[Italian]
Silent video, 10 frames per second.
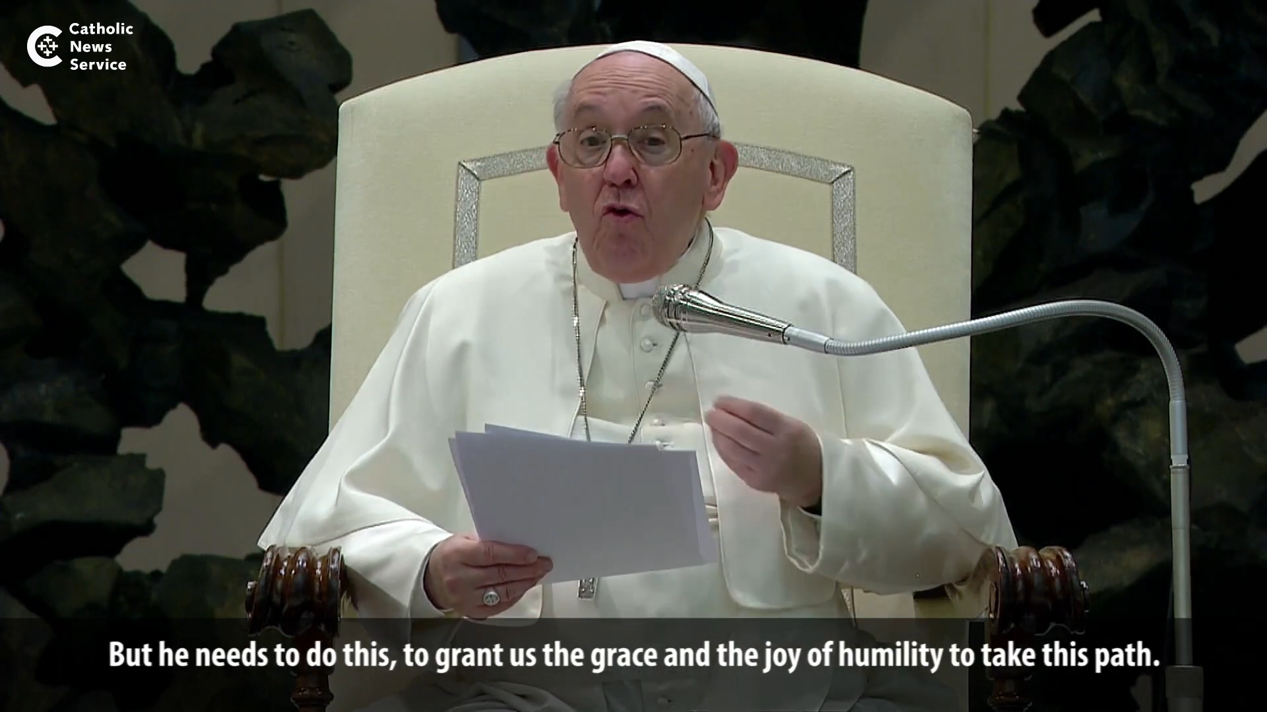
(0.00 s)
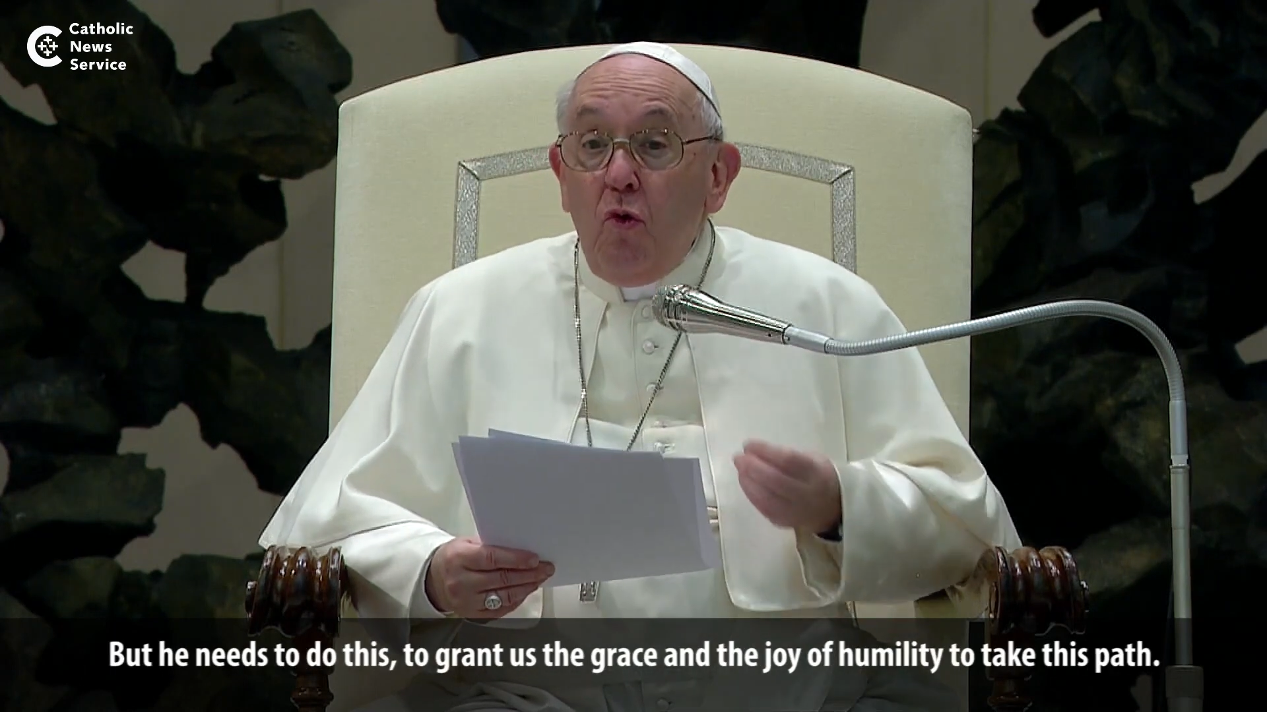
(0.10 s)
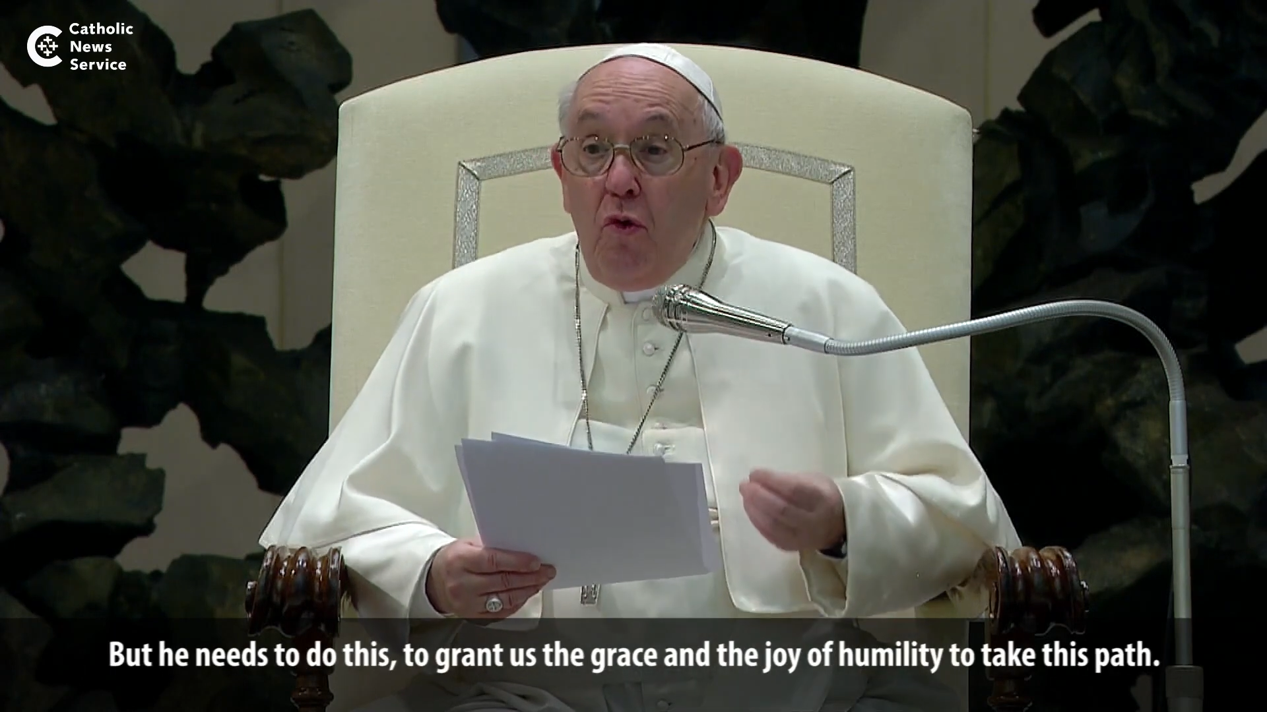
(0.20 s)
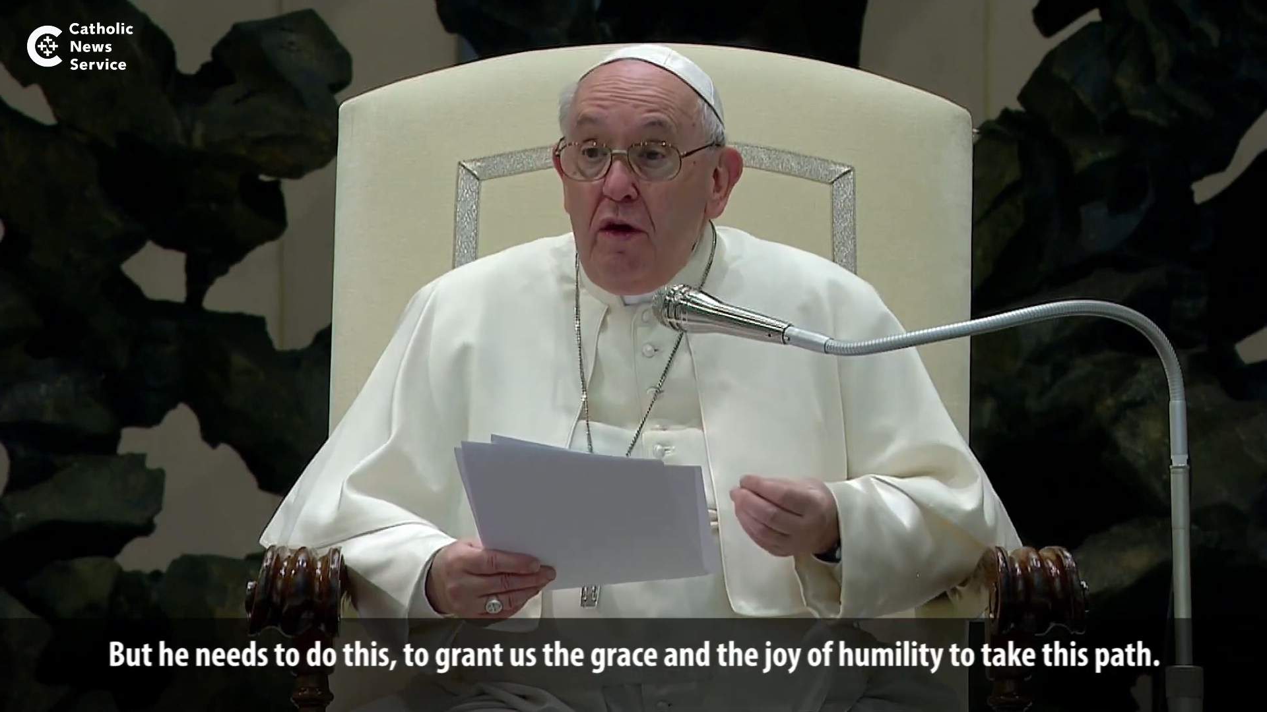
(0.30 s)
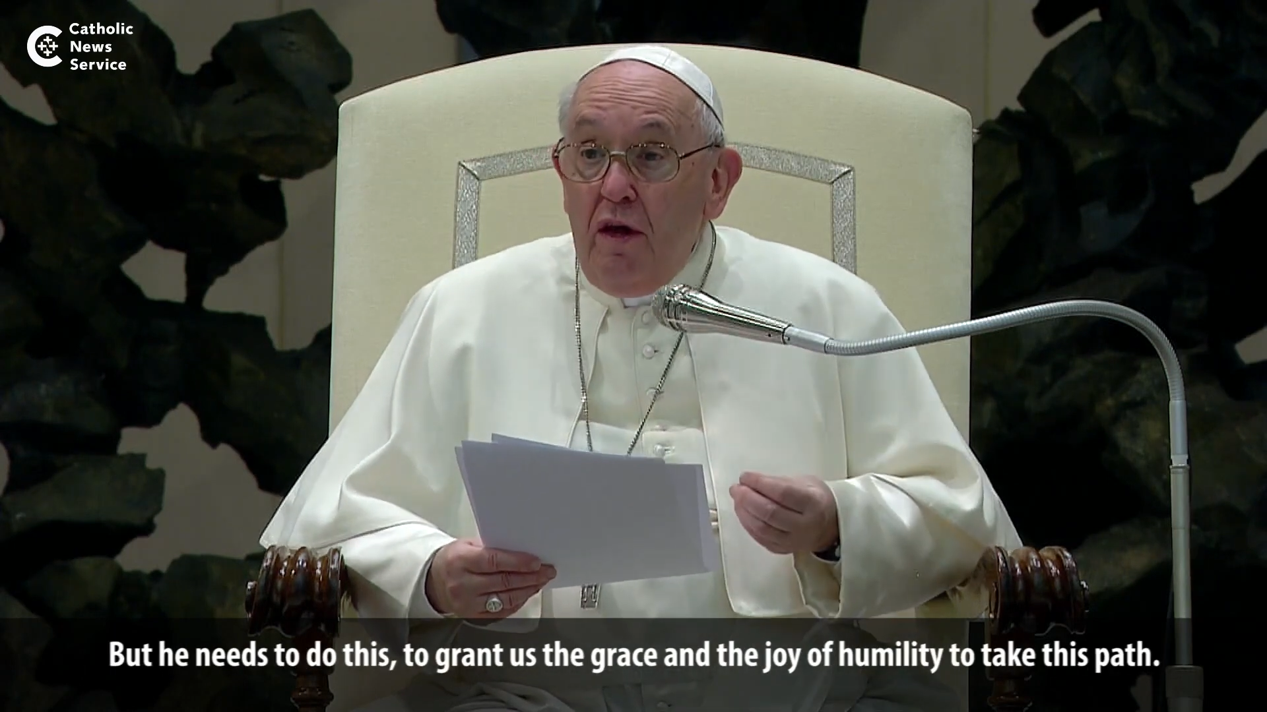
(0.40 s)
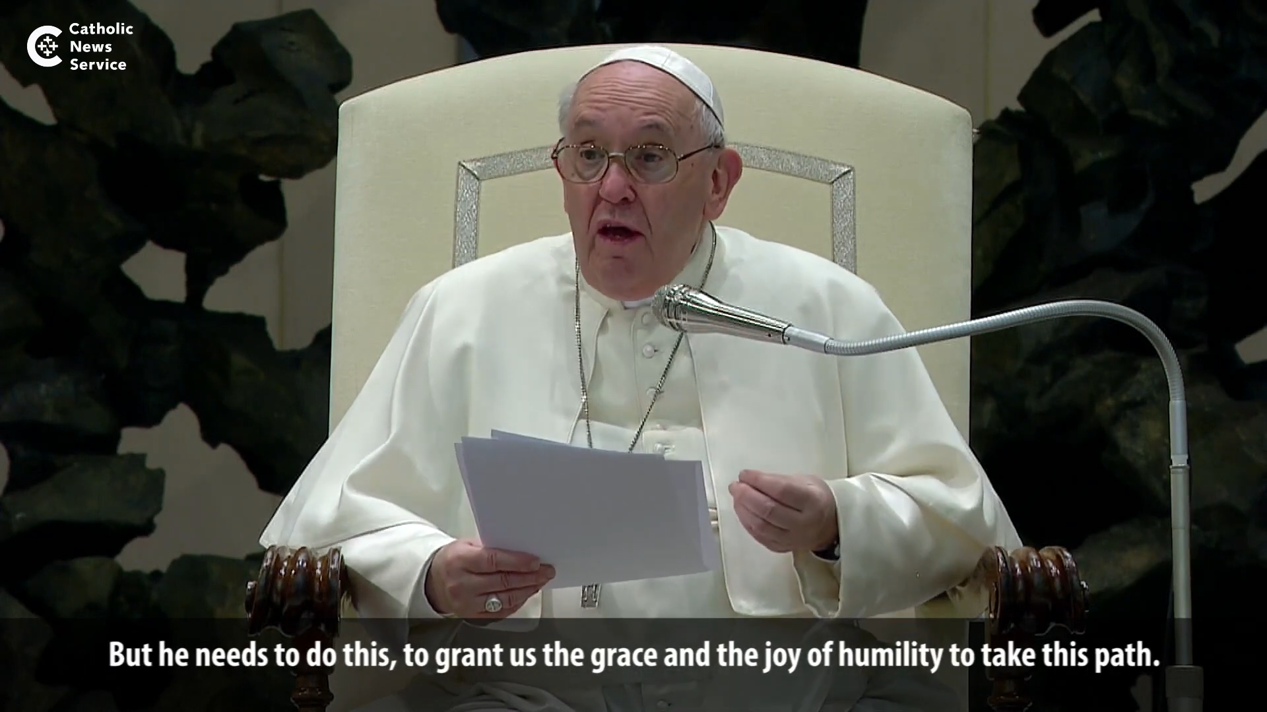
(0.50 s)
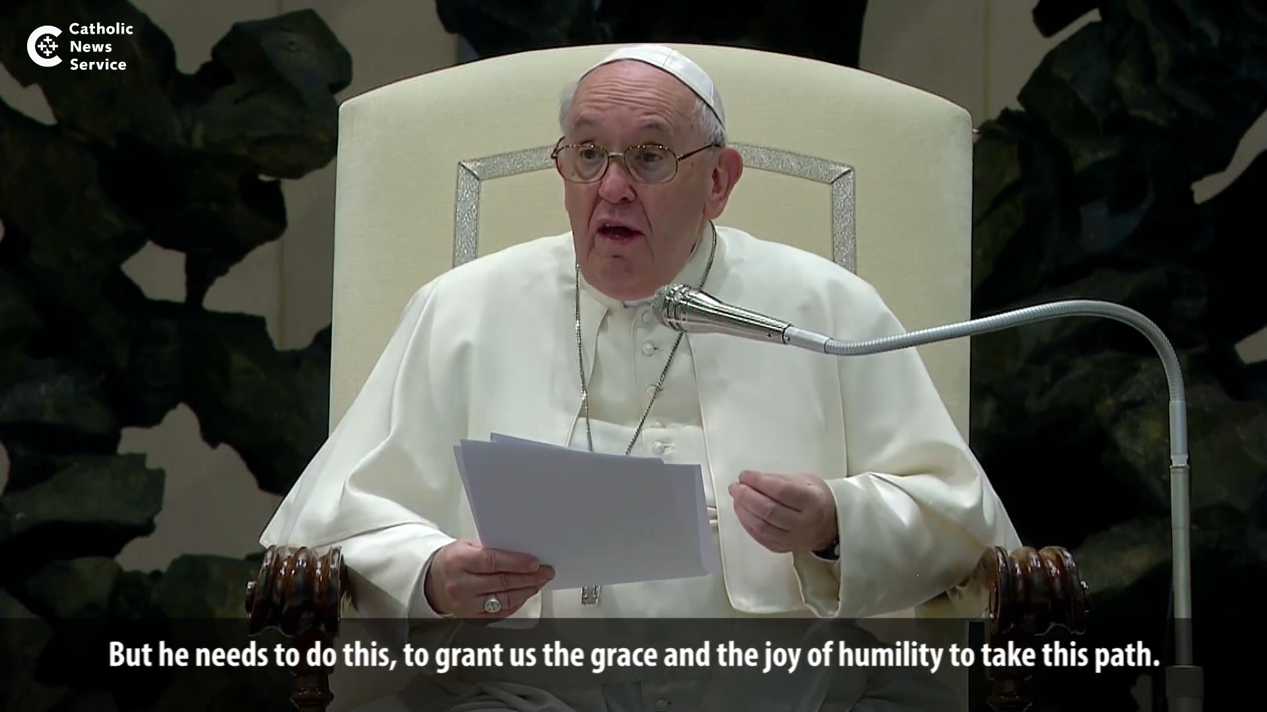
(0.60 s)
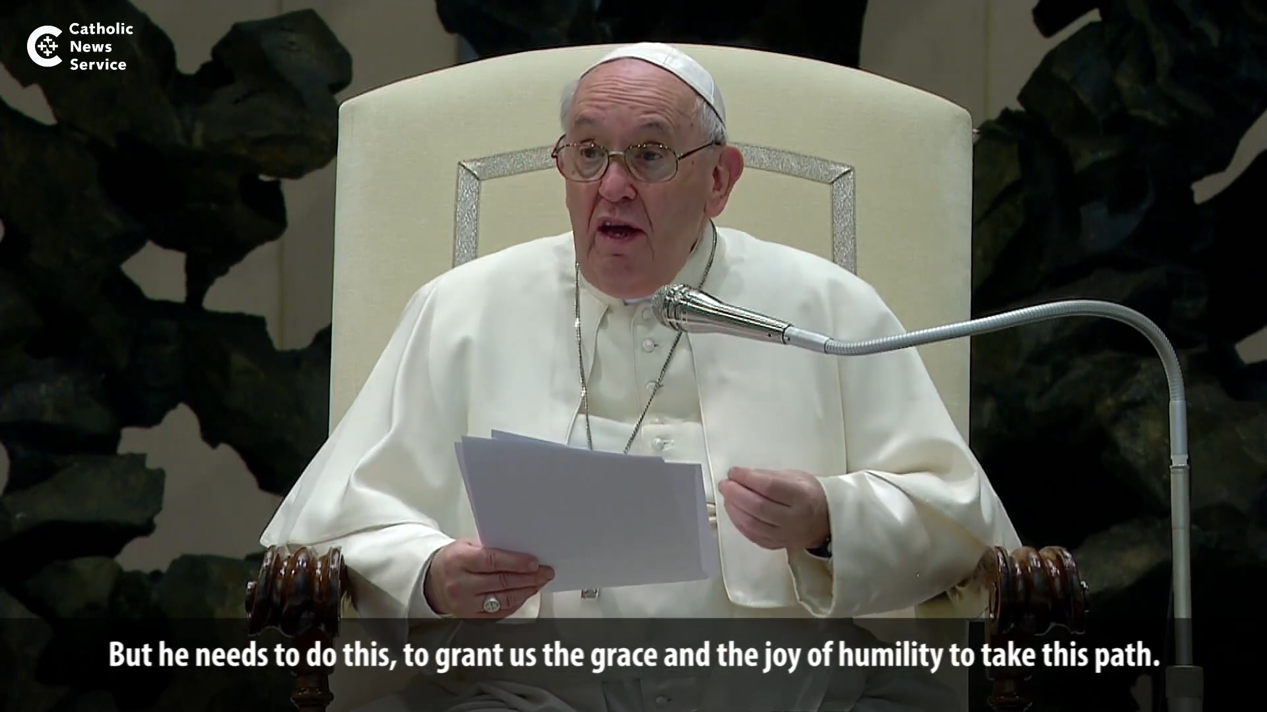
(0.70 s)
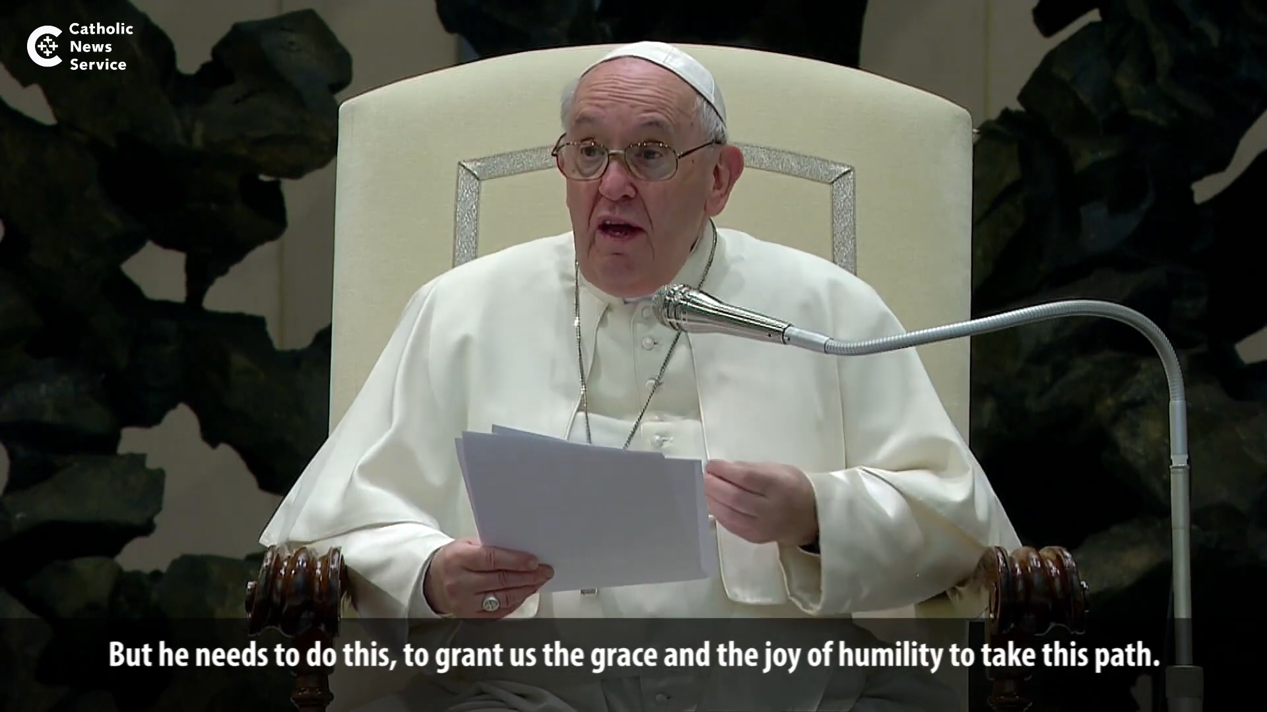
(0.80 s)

lui,